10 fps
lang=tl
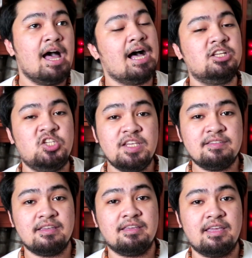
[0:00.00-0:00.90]
ang
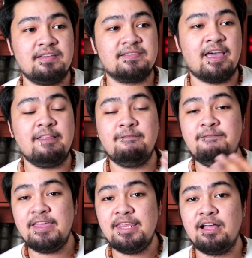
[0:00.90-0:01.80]
G-Sync is sa
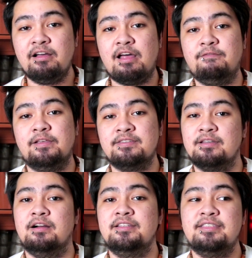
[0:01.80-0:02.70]
NVIDIA graphics
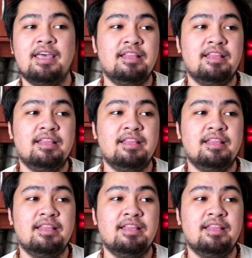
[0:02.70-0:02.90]
cards